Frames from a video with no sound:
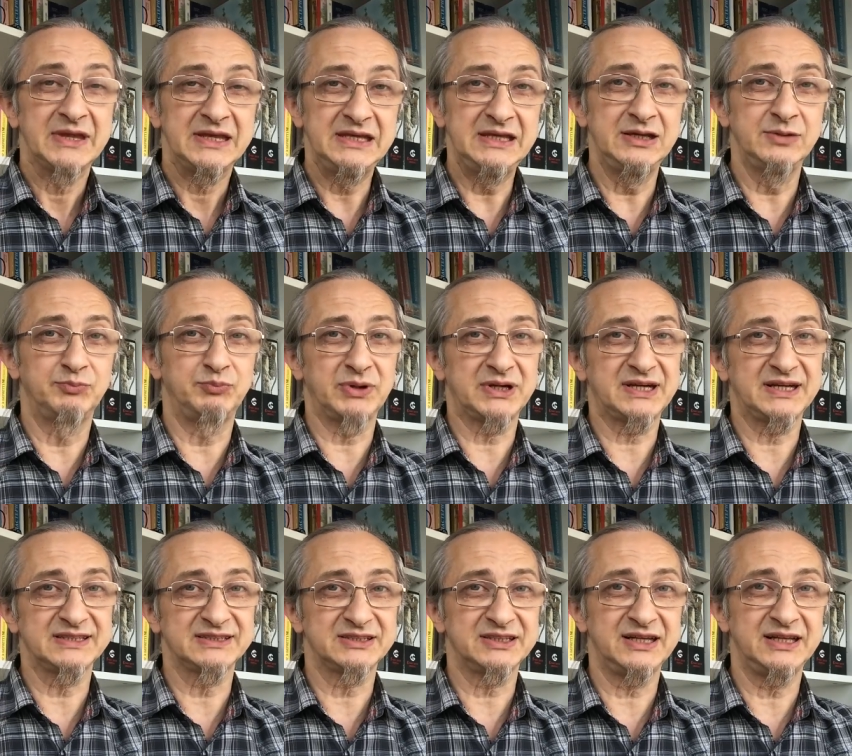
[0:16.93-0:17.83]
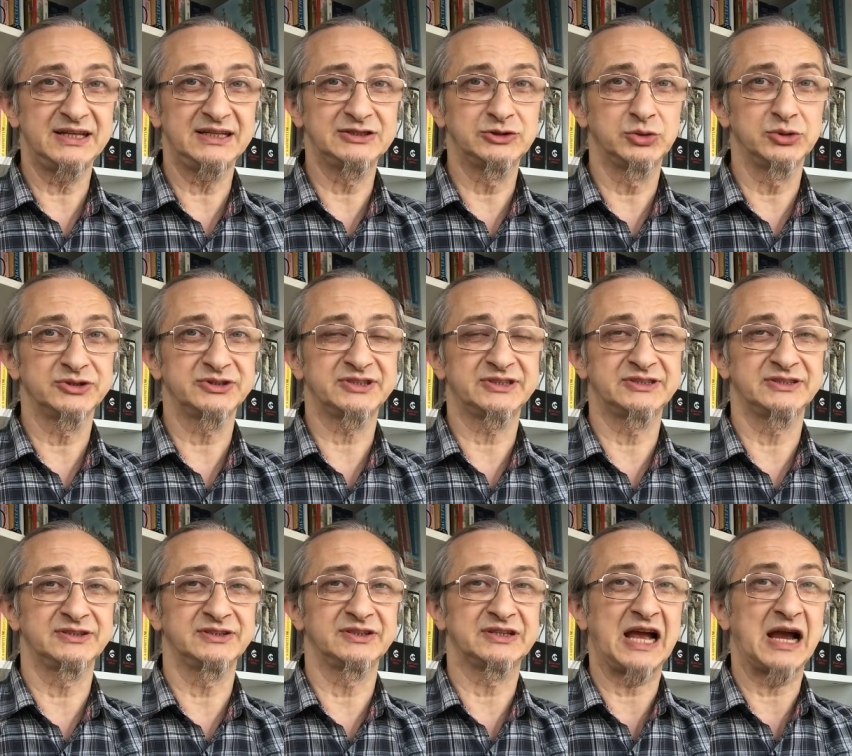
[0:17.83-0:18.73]
и показали рост
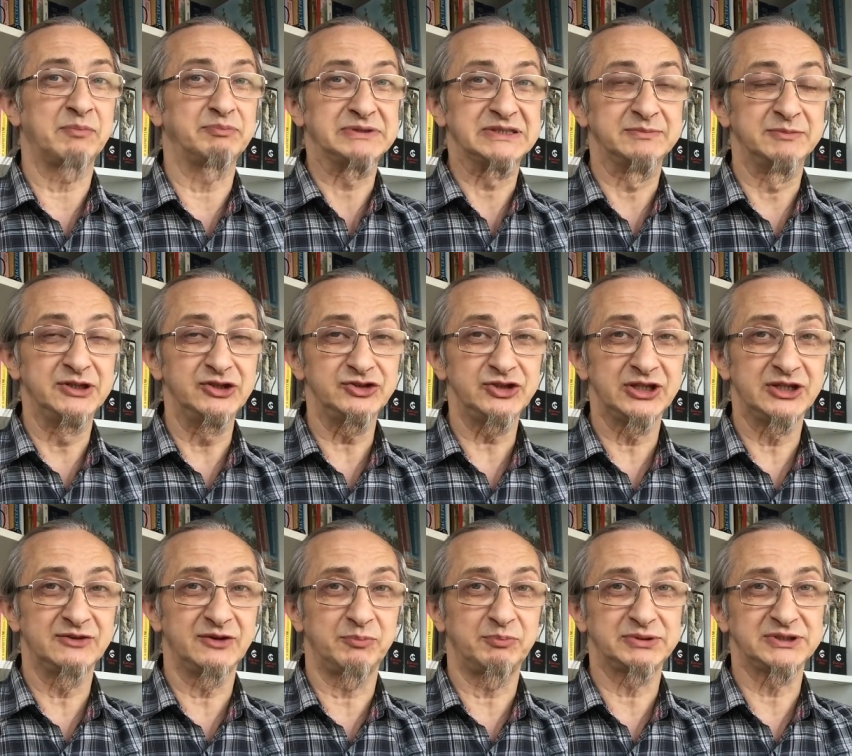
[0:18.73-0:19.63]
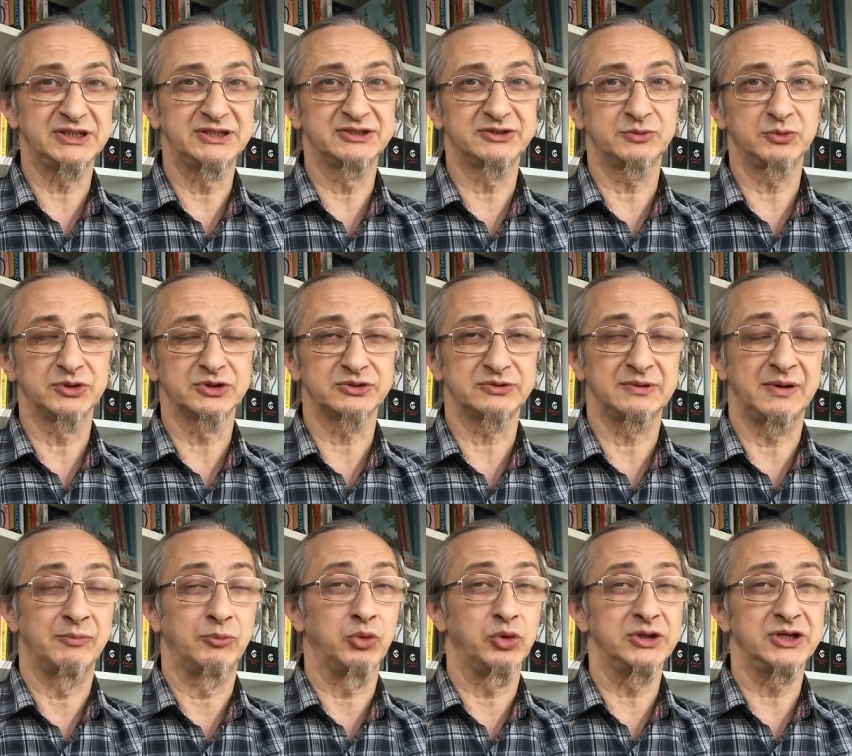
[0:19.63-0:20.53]
э, как промышленного
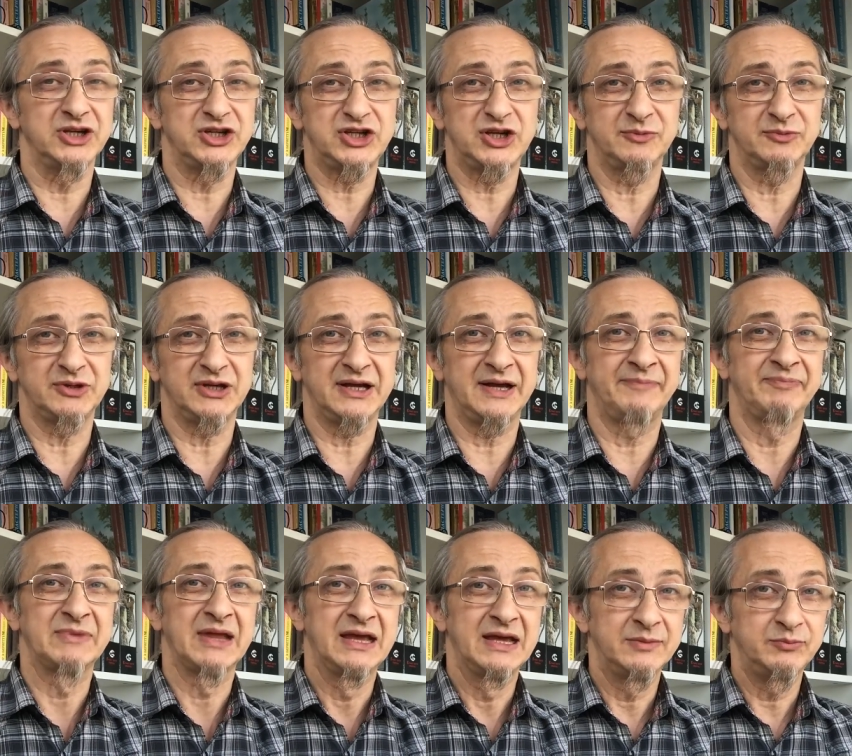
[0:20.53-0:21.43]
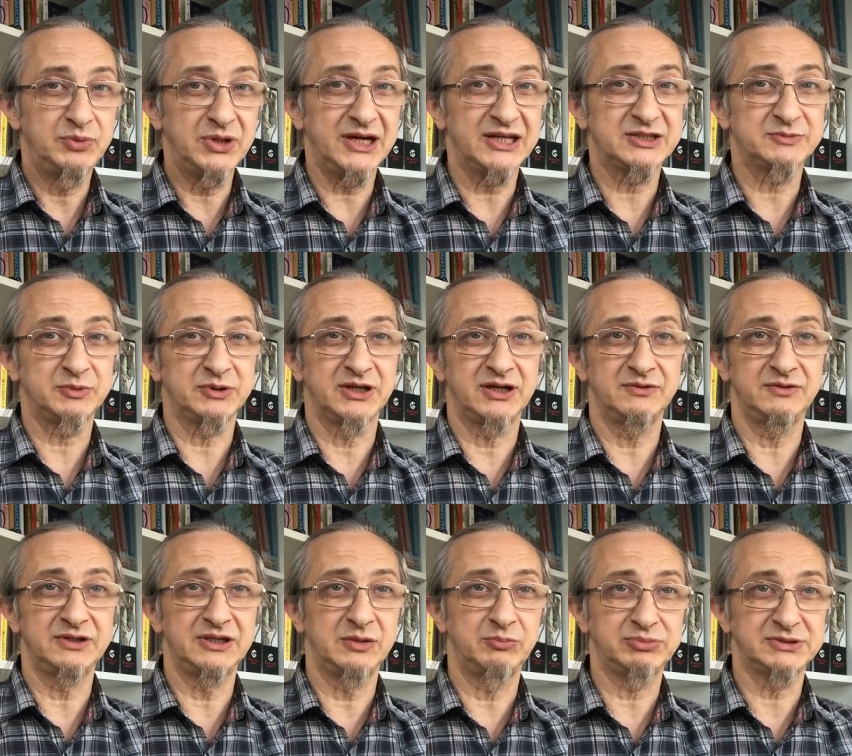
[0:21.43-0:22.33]
производства более чем на
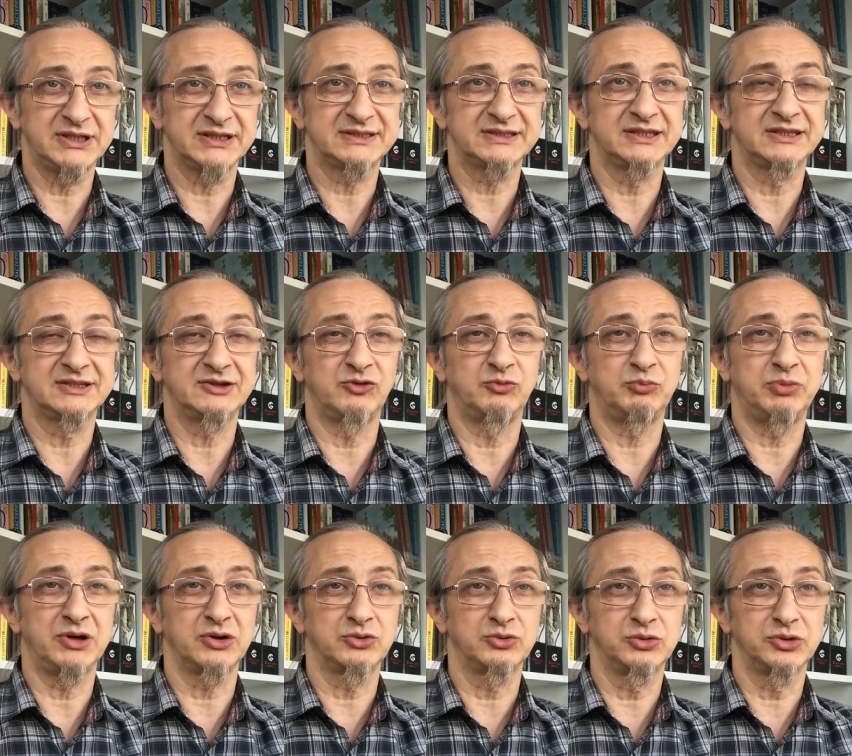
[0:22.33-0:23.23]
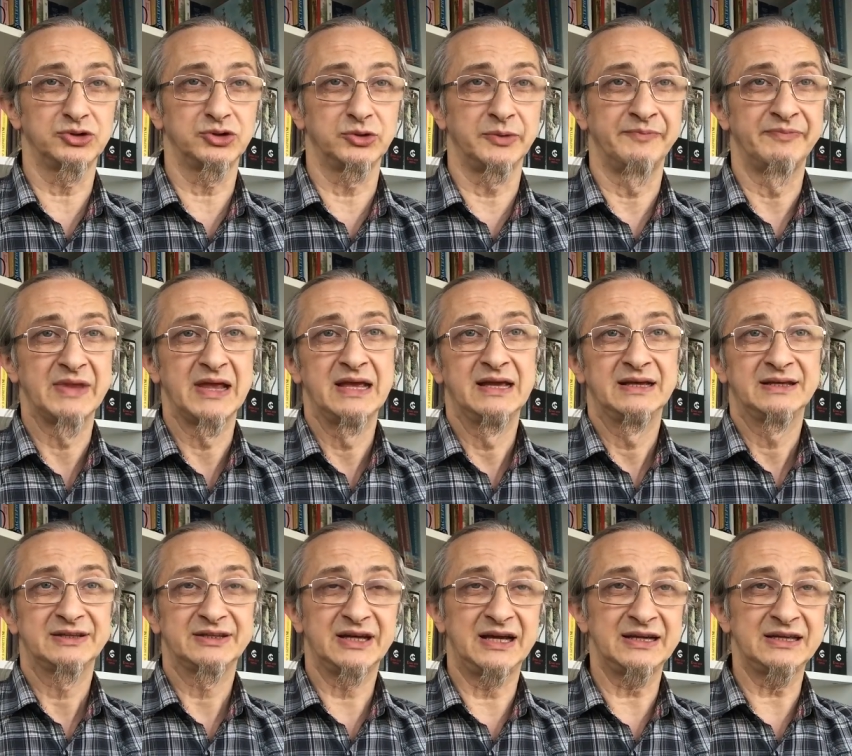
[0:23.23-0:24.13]
5,5% по году,
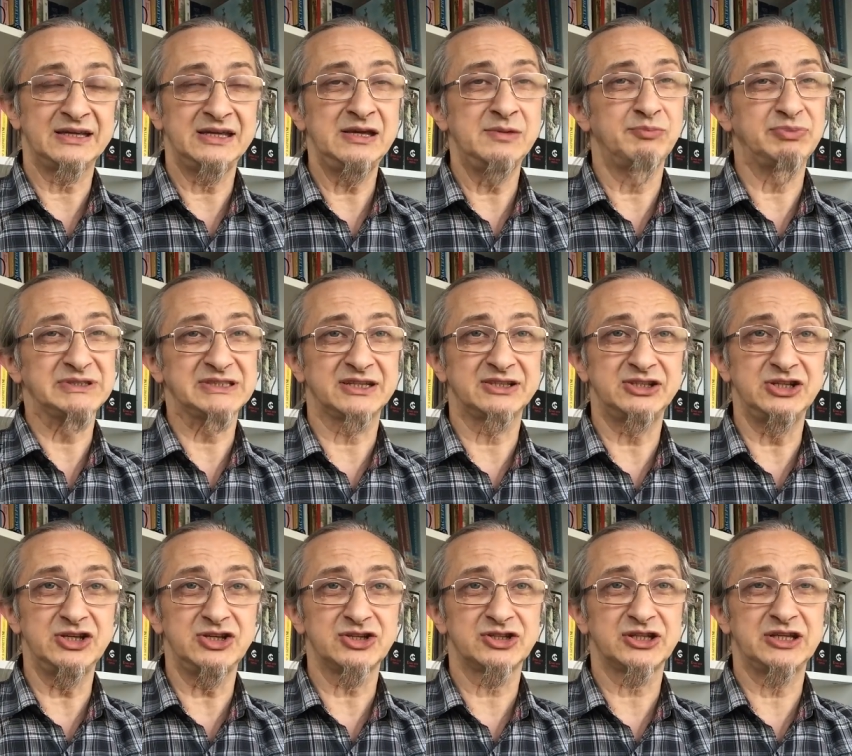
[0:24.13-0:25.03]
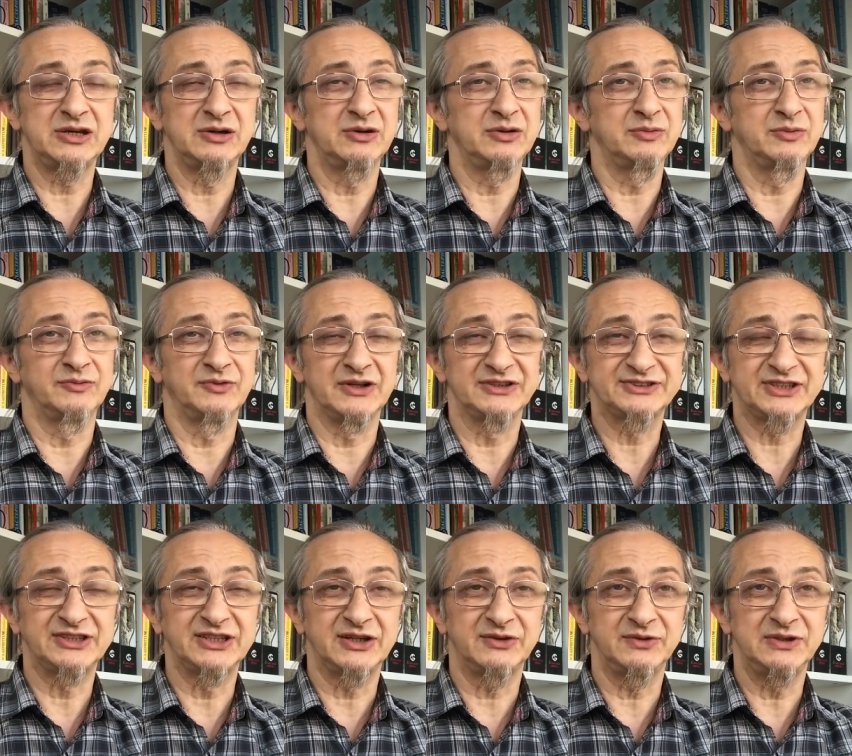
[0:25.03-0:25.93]
так и практически
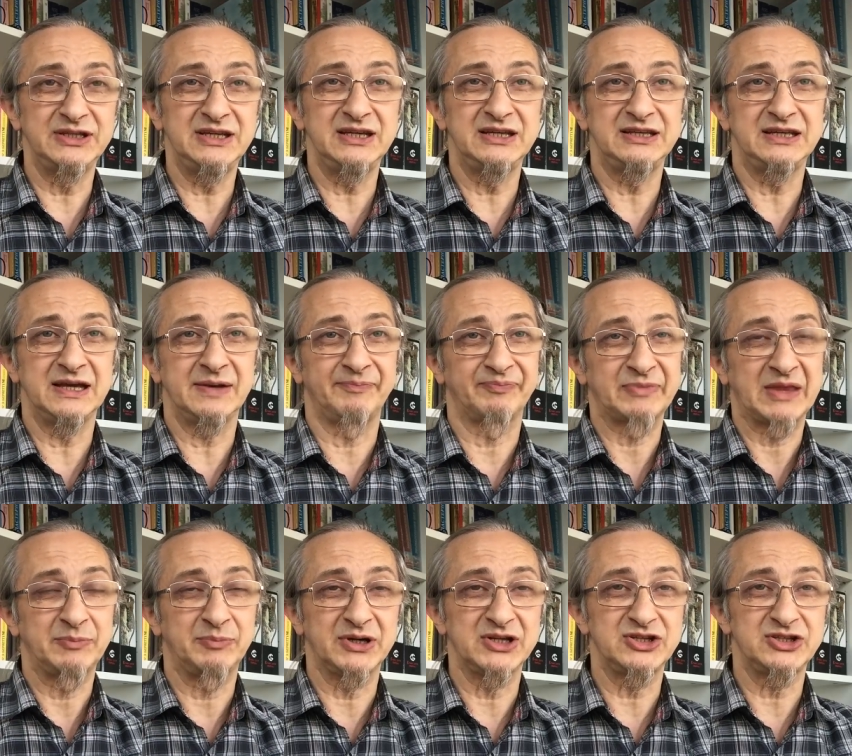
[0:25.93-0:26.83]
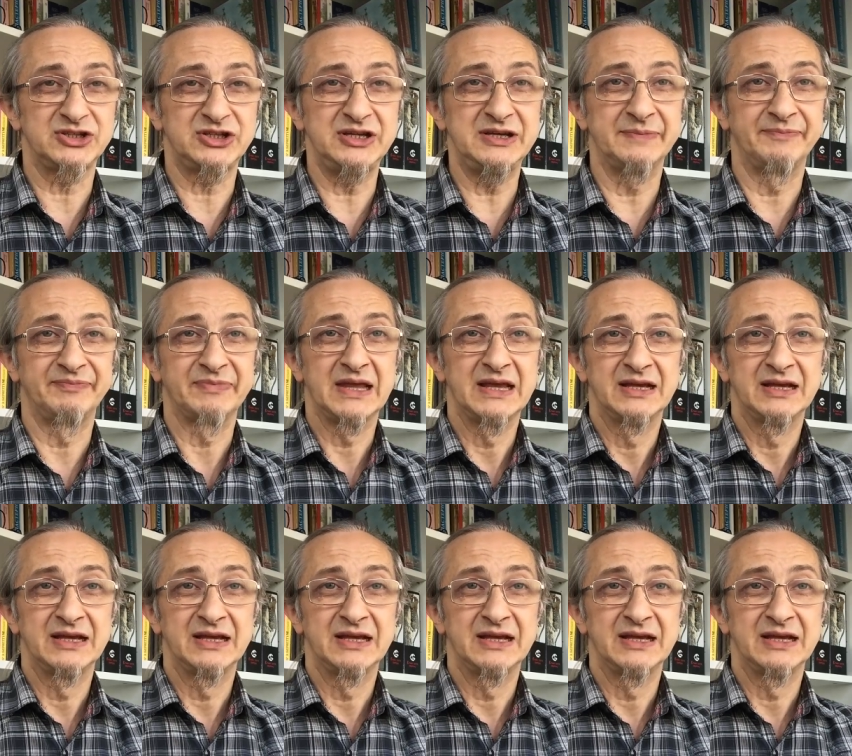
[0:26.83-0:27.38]
восстановление почти